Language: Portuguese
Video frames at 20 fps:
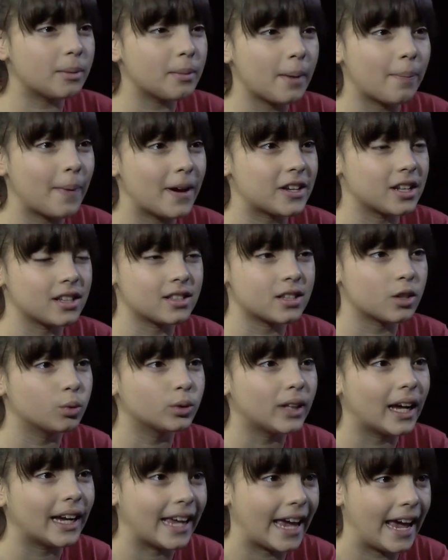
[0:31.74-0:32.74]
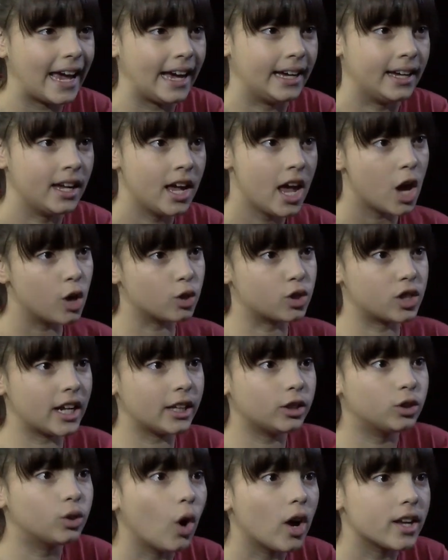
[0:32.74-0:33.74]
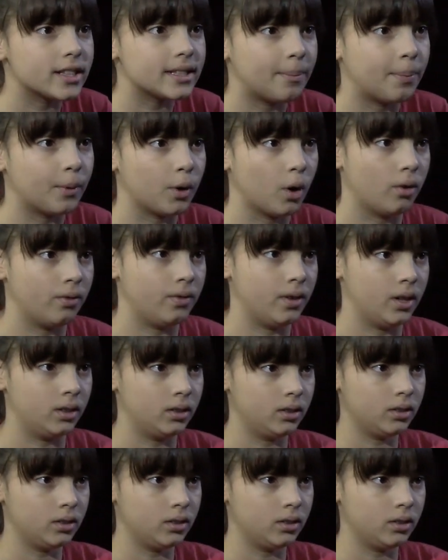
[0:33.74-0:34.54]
a minha parte da Segunda Guerra. Eu tirei dois na prova.